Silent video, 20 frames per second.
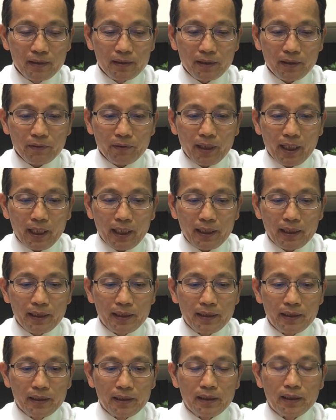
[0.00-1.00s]
另外，
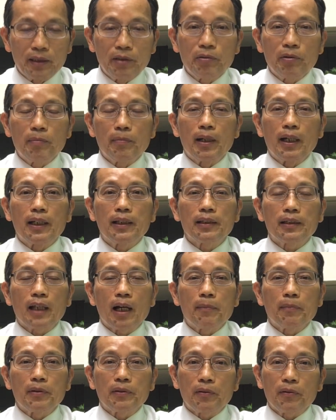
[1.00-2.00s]
儿女们
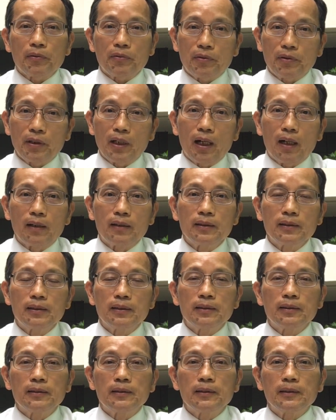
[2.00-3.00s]
他们都需要，
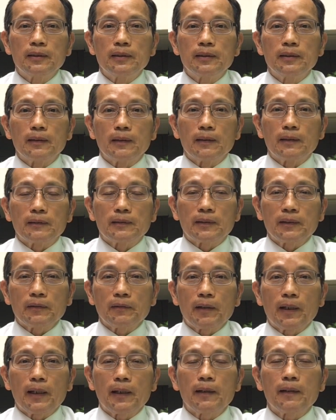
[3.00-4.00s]
呃，
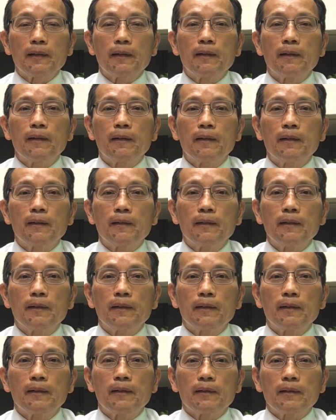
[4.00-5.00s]
成为
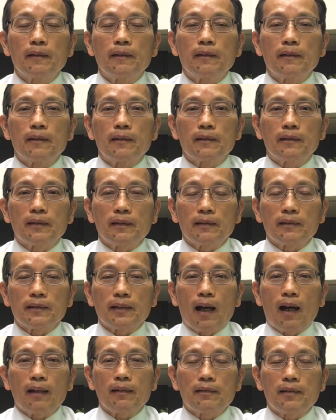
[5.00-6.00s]
正
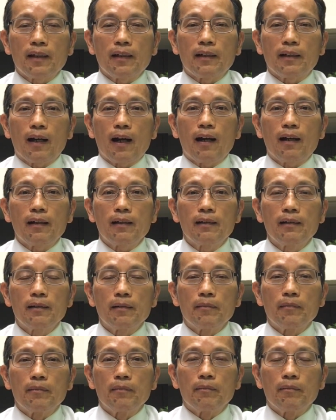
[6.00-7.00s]
常、健康、
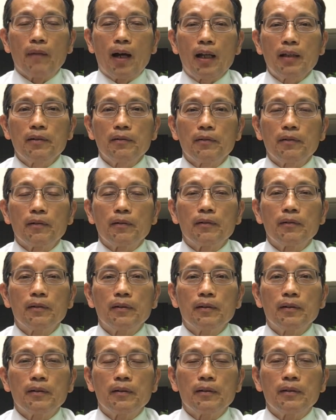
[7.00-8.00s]
蛮有
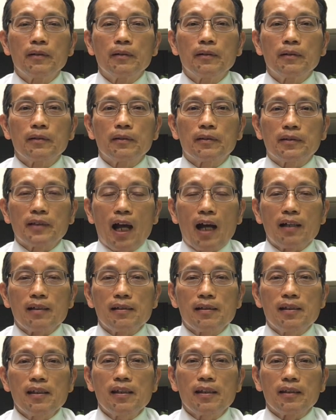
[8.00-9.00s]
长
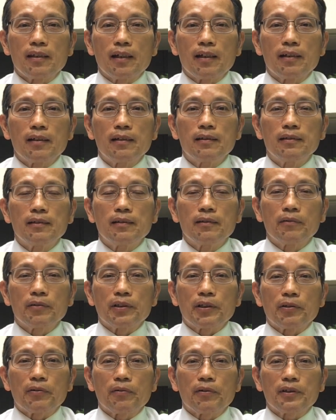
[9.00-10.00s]
进的。或
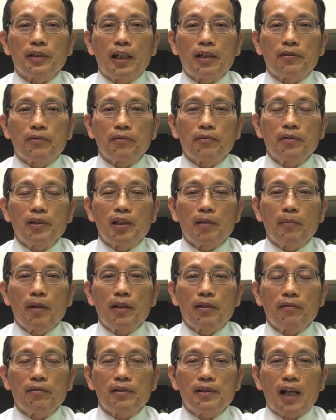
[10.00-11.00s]
者说，在族里
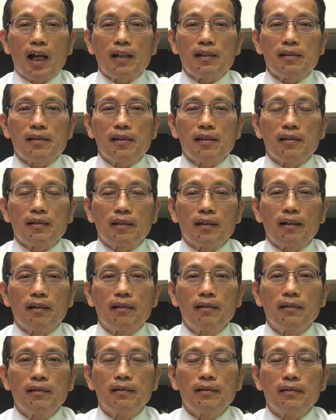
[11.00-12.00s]
面有长进的
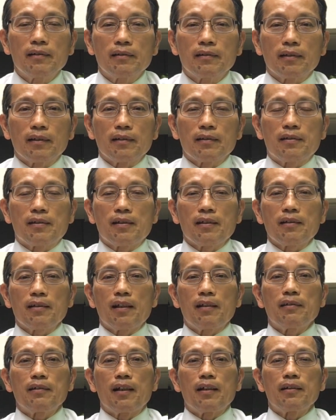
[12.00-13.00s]
这个青
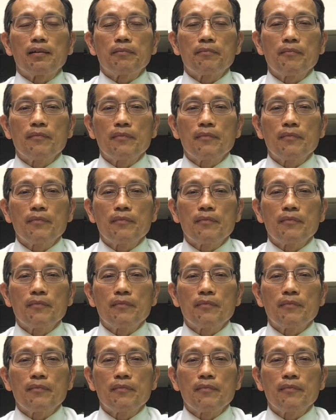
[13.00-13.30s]
年人，